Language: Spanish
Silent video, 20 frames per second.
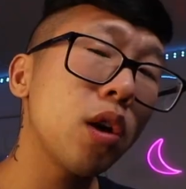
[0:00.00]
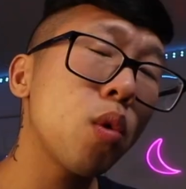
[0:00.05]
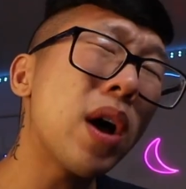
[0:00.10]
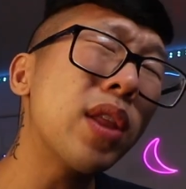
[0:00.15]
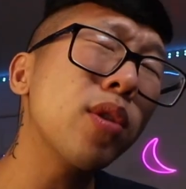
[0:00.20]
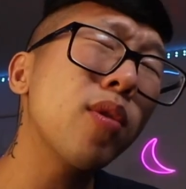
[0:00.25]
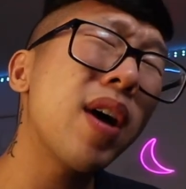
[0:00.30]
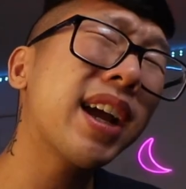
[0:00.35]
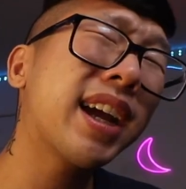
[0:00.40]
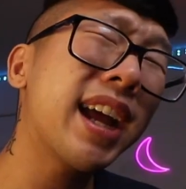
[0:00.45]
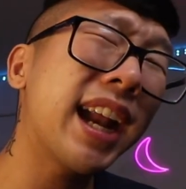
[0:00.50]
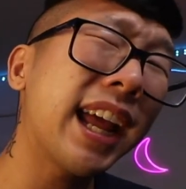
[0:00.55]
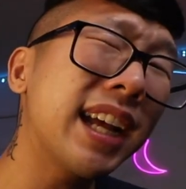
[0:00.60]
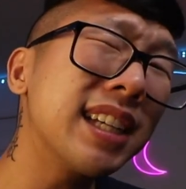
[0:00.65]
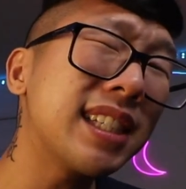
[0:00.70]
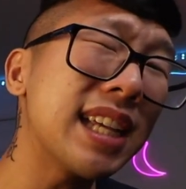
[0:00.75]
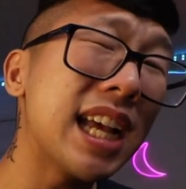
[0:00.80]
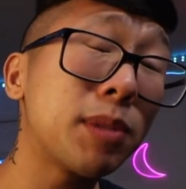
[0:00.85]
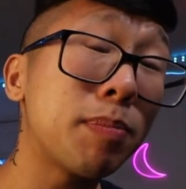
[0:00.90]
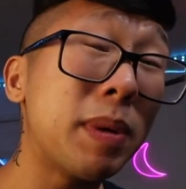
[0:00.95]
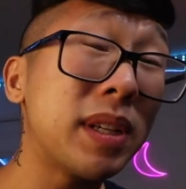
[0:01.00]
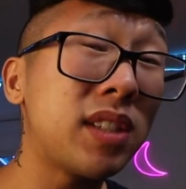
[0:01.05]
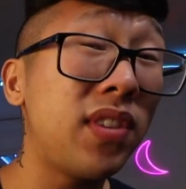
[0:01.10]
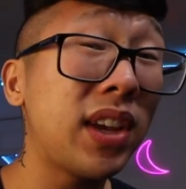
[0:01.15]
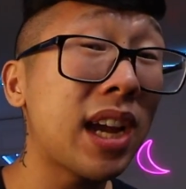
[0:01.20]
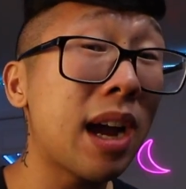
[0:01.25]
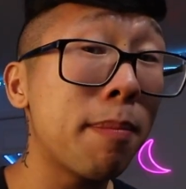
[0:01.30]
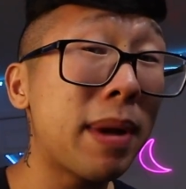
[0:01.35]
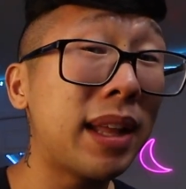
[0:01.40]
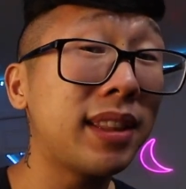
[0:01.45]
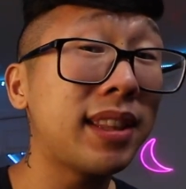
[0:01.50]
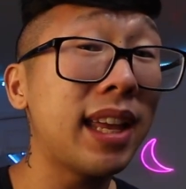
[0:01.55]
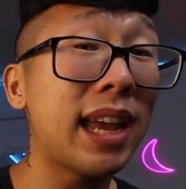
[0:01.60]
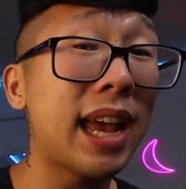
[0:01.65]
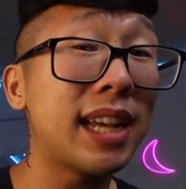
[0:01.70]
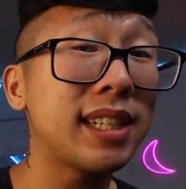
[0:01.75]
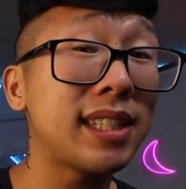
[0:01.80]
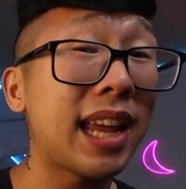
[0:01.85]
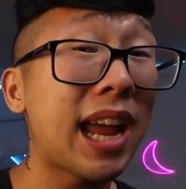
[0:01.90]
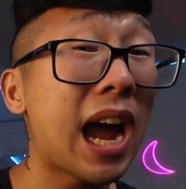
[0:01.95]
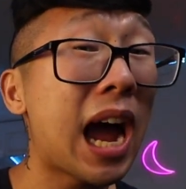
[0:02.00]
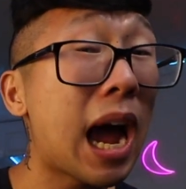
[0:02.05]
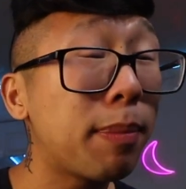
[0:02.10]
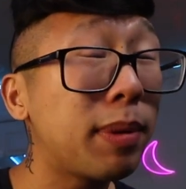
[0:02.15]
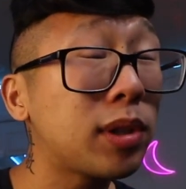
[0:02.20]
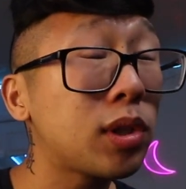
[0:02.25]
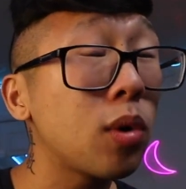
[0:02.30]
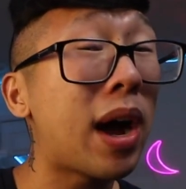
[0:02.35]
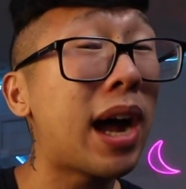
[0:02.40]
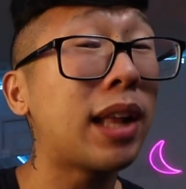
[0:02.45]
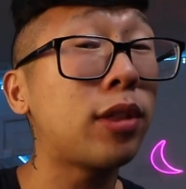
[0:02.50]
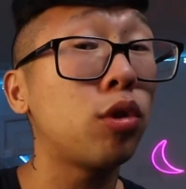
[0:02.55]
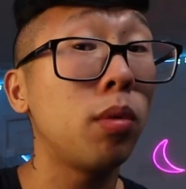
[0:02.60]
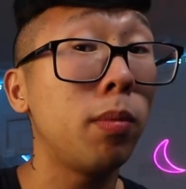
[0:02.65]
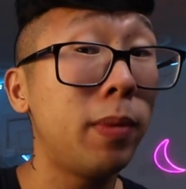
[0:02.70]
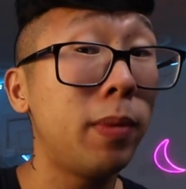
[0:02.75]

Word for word: cuando agregues específicamente este hábito a tu